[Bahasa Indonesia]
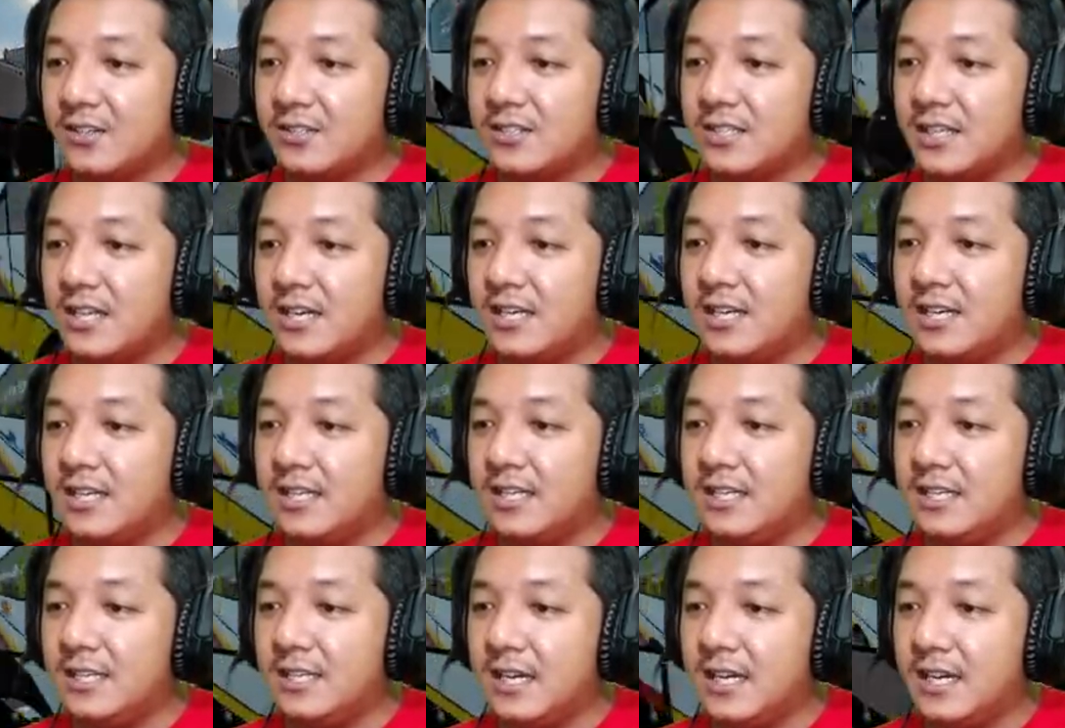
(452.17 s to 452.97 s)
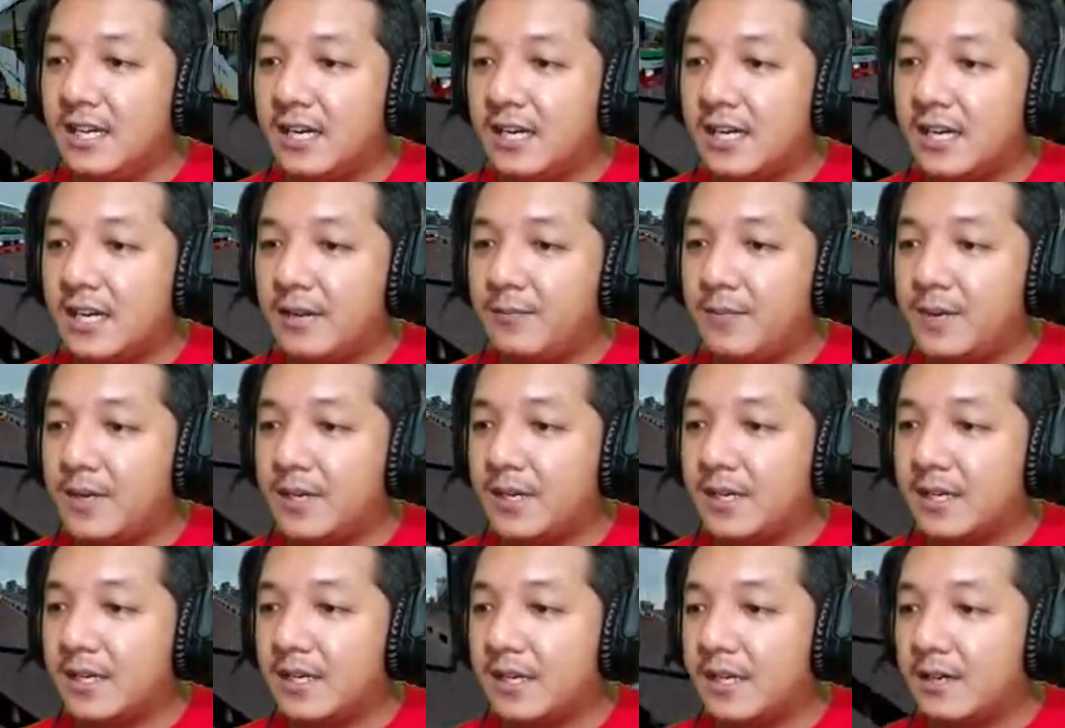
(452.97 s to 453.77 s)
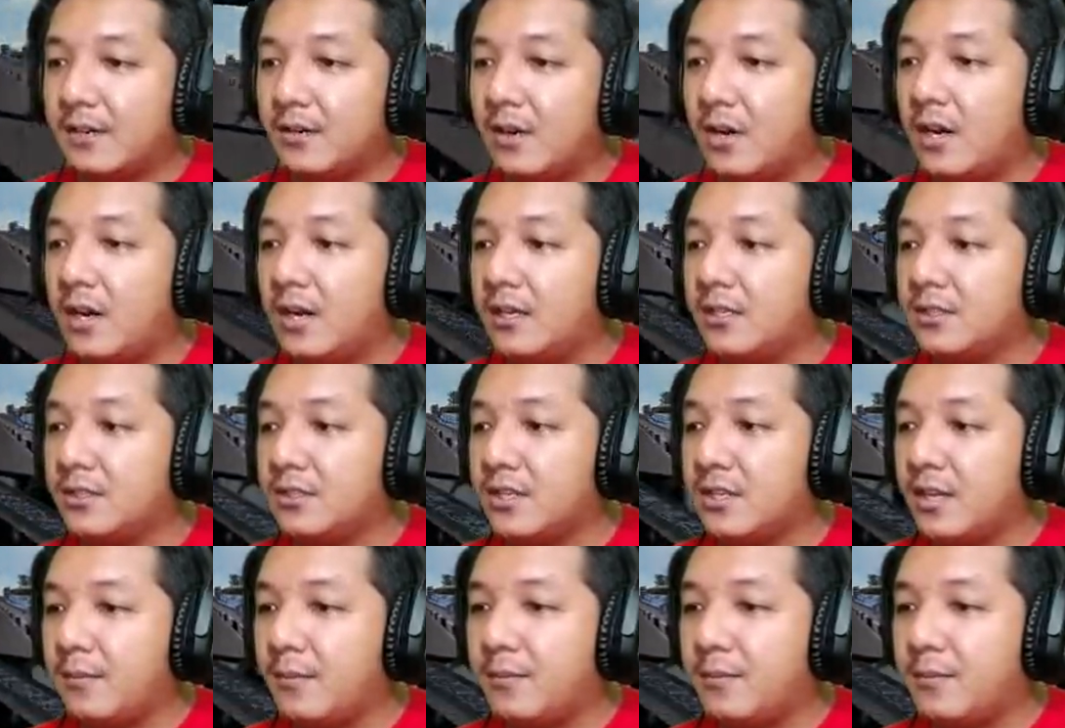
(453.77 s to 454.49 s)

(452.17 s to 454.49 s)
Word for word: Rosalia Indah apa ke wah